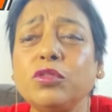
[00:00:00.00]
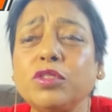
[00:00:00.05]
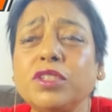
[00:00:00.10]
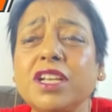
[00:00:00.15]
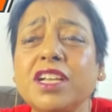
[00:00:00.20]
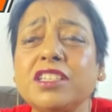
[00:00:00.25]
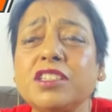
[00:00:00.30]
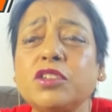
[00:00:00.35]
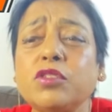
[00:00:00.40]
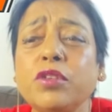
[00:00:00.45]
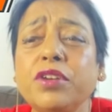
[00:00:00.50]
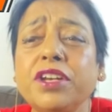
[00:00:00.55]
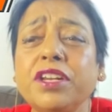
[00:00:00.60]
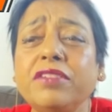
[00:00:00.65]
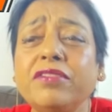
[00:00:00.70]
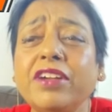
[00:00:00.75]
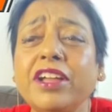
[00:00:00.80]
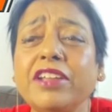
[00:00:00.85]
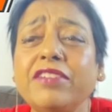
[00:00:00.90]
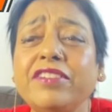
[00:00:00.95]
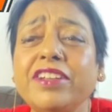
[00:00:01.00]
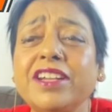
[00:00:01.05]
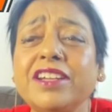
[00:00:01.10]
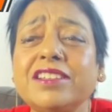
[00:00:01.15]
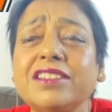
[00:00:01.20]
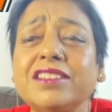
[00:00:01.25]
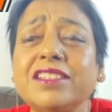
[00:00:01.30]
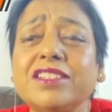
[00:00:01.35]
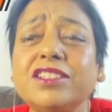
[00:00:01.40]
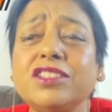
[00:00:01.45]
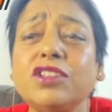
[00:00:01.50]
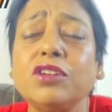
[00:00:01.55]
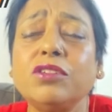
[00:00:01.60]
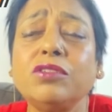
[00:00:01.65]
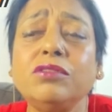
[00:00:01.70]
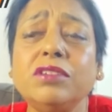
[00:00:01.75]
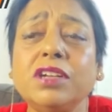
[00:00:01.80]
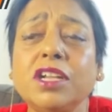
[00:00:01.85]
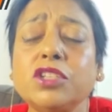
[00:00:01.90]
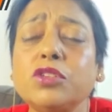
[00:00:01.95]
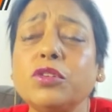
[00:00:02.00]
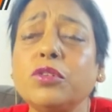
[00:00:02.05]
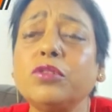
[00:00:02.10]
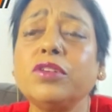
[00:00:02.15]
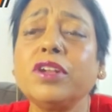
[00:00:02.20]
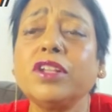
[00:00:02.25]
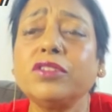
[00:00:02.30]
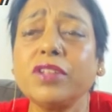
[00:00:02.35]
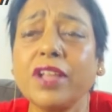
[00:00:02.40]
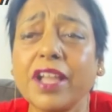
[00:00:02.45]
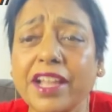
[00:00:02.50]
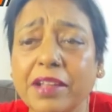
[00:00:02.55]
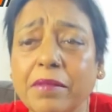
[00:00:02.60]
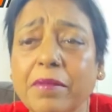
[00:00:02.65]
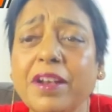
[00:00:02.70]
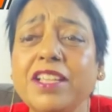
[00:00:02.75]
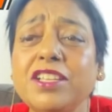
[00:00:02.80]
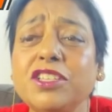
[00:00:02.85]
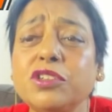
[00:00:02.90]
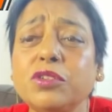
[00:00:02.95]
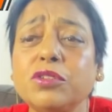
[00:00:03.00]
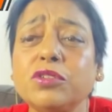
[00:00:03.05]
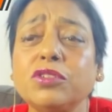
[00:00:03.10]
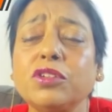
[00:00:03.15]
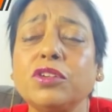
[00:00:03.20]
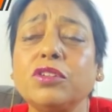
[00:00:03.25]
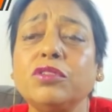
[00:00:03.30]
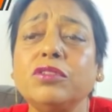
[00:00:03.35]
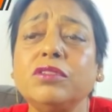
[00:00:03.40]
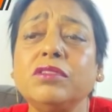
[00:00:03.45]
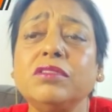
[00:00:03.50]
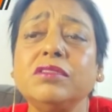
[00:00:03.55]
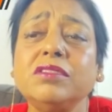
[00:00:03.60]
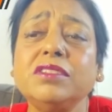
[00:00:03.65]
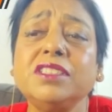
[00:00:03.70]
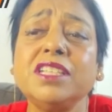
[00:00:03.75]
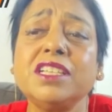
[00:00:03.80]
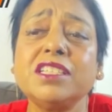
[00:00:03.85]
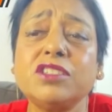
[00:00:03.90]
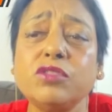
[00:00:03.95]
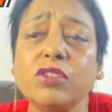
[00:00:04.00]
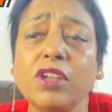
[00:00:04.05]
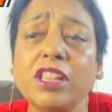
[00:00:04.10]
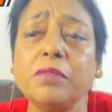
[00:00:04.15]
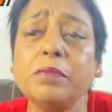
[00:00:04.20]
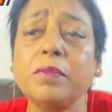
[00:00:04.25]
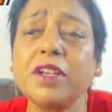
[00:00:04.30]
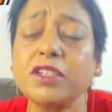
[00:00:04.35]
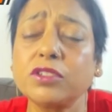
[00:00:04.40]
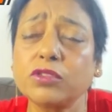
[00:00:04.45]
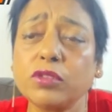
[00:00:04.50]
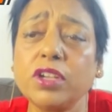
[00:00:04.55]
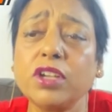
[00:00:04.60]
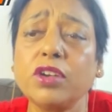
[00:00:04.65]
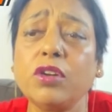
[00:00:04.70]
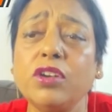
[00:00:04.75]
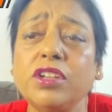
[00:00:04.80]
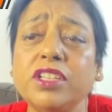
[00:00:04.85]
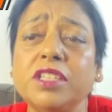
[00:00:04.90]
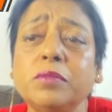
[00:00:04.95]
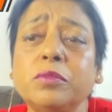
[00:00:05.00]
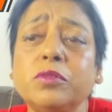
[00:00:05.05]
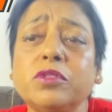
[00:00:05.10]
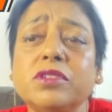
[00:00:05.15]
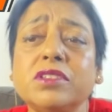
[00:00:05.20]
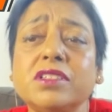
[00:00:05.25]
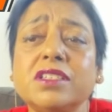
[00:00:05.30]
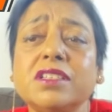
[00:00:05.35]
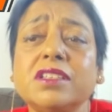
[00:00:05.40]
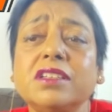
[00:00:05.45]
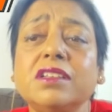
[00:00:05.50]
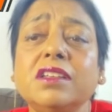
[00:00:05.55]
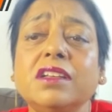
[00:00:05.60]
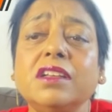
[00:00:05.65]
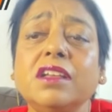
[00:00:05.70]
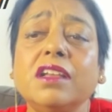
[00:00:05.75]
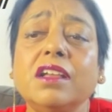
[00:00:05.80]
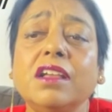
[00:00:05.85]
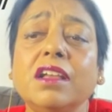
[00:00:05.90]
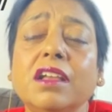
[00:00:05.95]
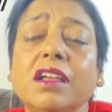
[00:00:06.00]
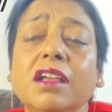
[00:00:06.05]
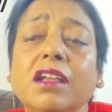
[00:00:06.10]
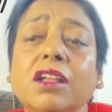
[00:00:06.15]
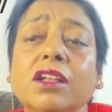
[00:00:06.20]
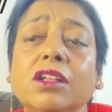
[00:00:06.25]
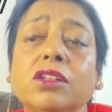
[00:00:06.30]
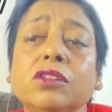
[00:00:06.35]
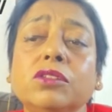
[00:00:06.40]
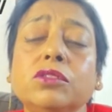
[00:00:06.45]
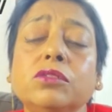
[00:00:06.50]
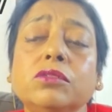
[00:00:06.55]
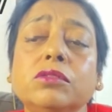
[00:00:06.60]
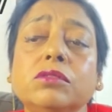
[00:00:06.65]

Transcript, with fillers: জাস্ট টোয়েন্টি ফাইভ ইয়ার্সের তখন আর ছোটরা তো একেবারেই ছোট তখন জাস্ট টুয়েলভ পাস করে কলেজে পড়ছে তো